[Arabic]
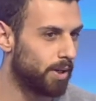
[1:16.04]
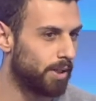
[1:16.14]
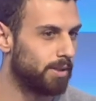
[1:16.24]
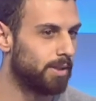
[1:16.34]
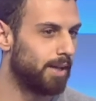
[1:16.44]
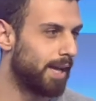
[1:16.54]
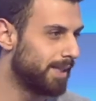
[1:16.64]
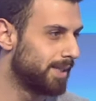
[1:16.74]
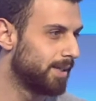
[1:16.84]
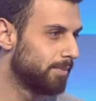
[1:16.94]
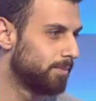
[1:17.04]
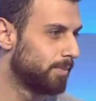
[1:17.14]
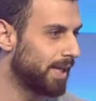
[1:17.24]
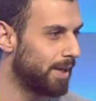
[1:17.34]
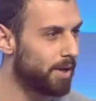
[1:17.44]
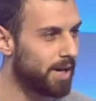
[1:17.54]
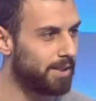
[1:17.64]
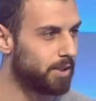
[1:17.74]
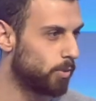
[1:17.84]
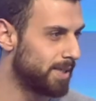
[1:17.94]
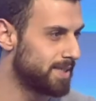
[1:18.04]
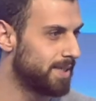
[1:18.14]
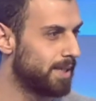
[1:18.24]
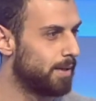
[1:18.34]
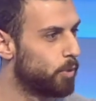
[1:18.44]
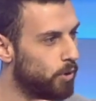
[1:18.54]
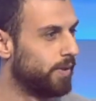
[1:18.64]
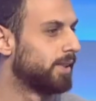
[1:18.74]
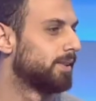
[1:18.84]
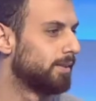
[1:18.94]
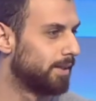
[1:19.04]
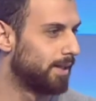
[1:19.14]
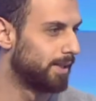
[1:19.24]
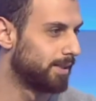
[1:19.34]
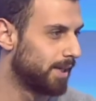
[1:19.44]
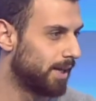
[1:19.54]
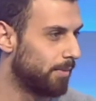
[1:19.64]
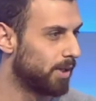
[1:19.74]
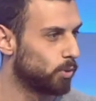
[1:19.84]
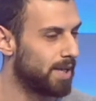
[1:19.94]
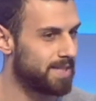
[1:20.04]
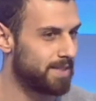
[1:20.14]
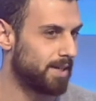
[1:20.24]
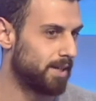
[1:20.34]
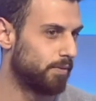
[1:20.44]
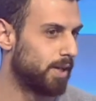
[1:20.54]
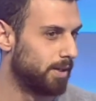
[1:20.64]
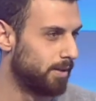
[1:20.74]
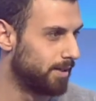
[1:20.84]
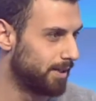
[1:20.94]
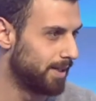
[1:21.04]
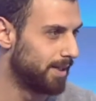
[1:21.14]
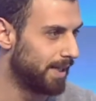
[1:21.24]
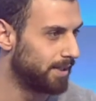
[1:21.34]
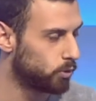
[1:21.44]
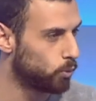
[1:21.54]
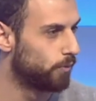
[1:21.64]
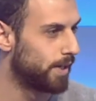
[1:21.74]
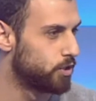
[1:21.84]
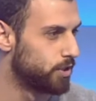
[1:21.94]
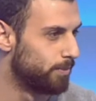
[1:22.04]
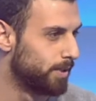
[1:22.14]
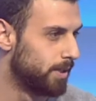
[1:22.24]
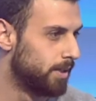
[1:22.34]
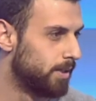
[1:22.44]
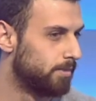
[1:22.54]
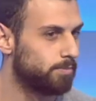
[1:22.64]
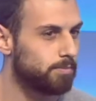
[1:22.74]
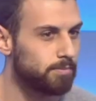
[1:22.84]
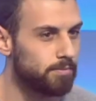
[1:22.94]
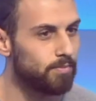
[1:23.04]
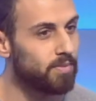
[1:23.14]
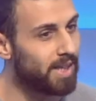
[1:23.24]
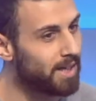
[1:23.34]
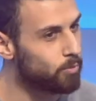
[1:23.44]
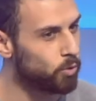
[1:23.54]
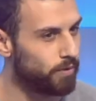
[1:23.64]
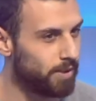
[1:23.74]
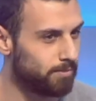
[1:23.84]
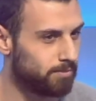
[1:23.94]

ببعض هيدي مثل عباره عن الرومانسيه البيرفكت عن كل العالم على طول اساسها الرفقه يعني ترو فريندشيب اوكي تاني موفي